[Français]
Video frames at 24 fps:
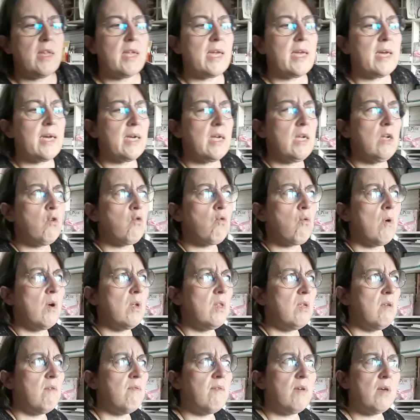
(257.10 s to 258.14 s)
des gris, je crois,
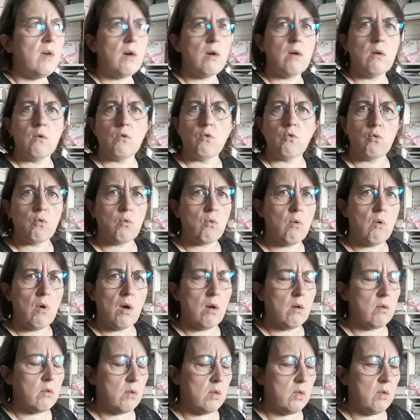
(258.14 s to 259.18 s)
et des verts, je crois,
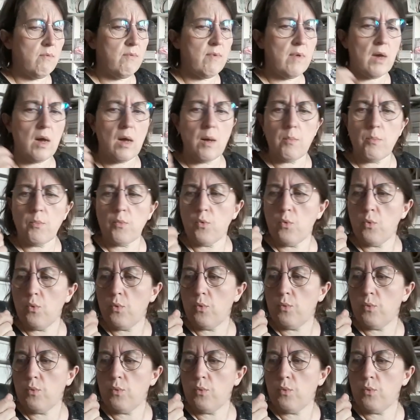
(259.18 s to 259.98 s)
hein. des verts un peu...